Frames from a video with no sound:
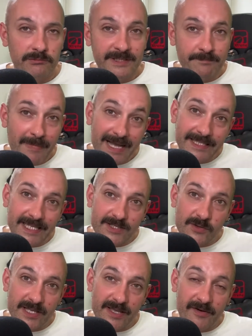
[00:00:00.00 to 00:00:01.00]
ma di
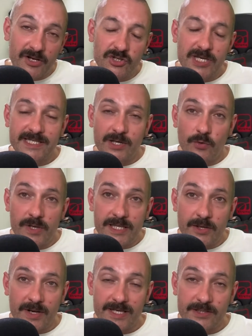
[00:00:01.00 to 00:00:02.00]
nazionalità francese, quindi
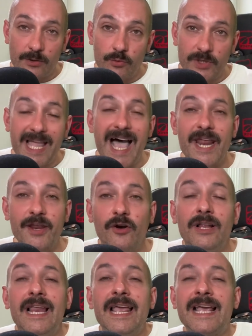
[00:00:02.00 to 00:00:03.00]
un extracomunitario,
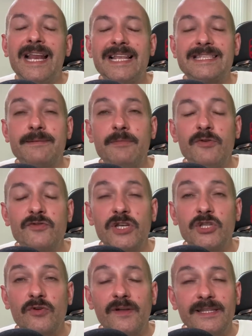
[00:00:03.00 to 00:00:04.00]
classe
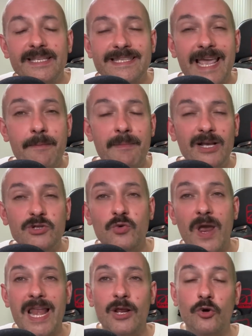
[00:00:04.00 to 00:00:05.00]
1996,
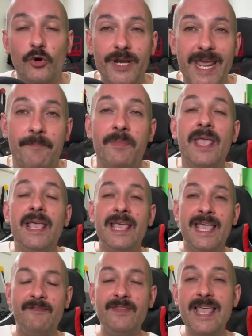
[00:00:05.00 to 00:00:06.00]
Maxwell Cornet.
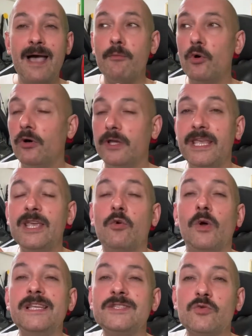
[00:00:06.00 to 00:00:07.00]
E vediamo in
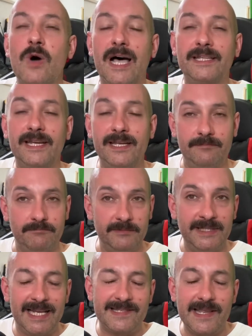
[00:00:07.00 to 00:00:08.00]
quali squadre
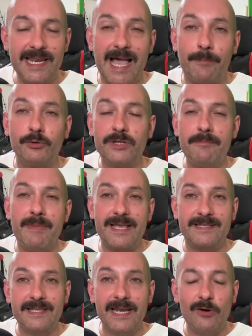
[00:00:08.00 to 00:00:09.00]
della Serie A potrebbe
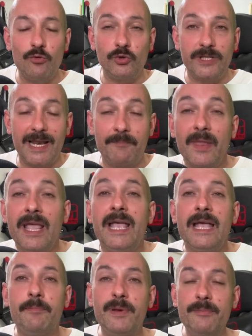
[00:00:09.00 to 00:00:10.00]
essere utile.
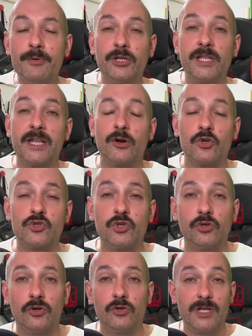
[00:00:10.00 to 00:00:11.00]
Prima però di andare al
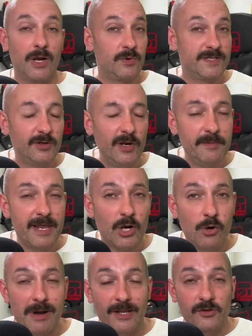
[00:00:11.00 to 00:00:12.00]
nocciolo della questione, mi
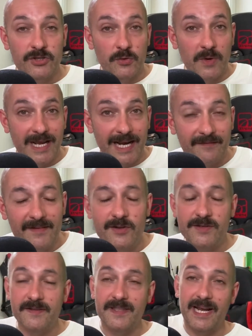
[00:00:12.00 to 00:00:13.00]
raccomando, se non like al video,
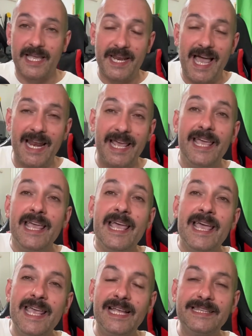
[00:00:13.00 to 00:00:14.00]
iscrivetevi al canale
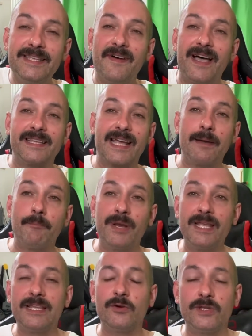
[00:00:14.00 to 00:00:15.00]
e attivate la
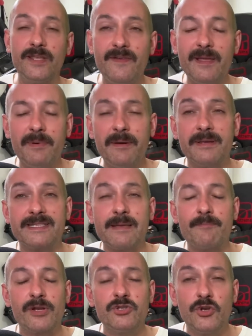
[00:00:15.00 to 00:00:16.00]
campanella delle notifiche per rimanere
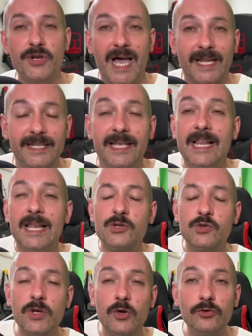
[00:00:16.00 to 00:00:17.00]
sempre aggiornati
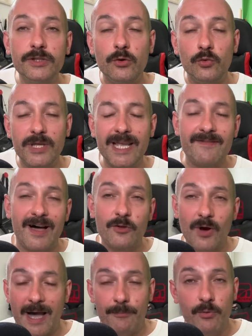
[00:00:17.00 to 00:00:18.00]
sui contenuti che vado
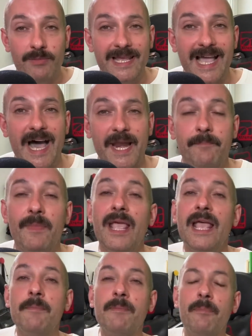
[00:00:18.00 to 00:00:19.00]
a pubblicare.
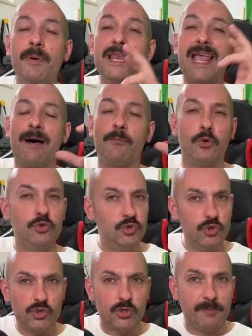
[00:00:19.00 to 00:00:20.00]
Ma parliamo
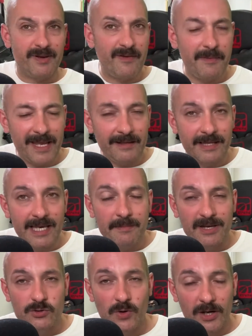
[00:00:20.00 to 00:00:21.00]
giusto brevemente di
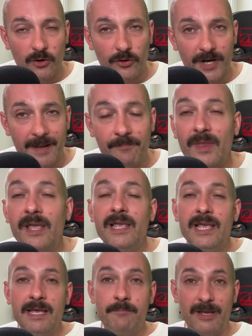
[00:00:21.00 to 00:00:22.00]
Maxwell Cornet.
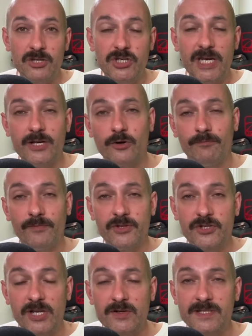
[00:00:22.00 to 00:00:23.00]
Mancino,
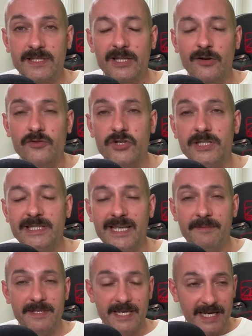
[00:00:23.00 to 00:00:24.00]
179
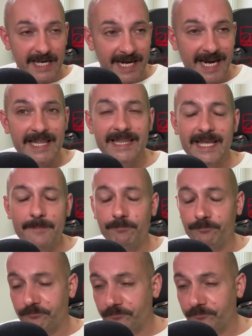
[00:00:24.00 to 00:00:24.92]
cm, grande